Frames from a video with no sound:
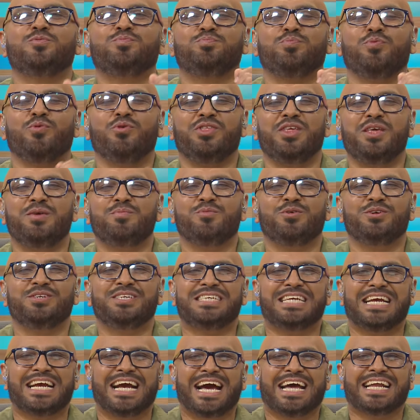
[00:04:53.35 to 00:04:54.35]

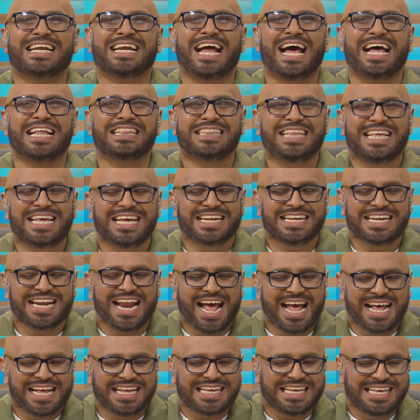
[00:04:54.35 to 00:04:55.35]
pudimos llegar a
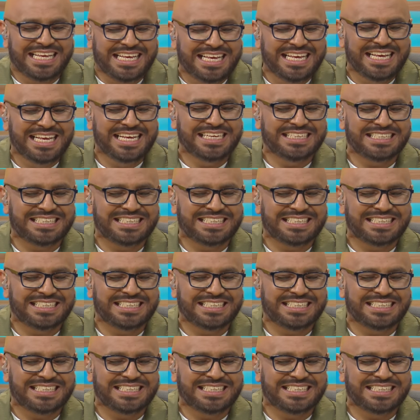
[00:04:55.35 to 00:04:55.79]
tierra y